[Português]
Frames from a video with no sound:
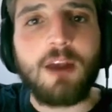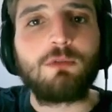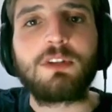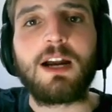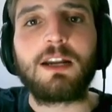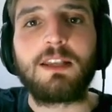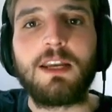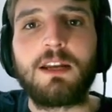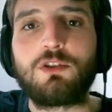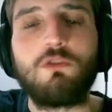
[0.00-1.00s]
outra
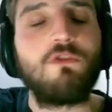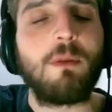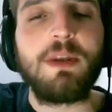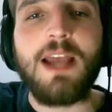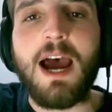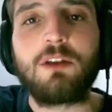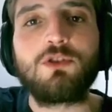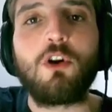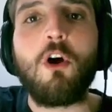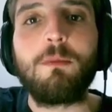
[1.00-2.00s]
carteira de algum familiar ou
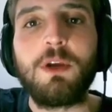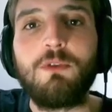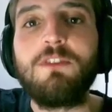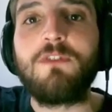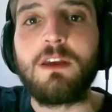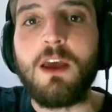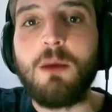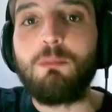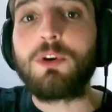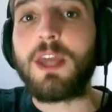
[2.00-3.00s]
de algum amigo, enfim.
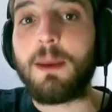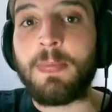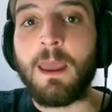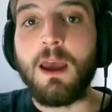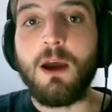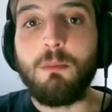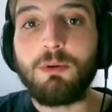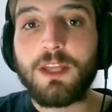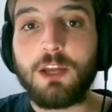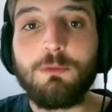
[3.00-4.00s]
Por quê?
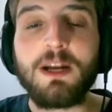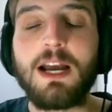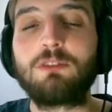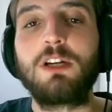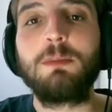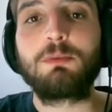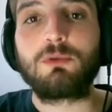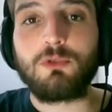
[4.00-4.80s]
Porque no mercado cripto nós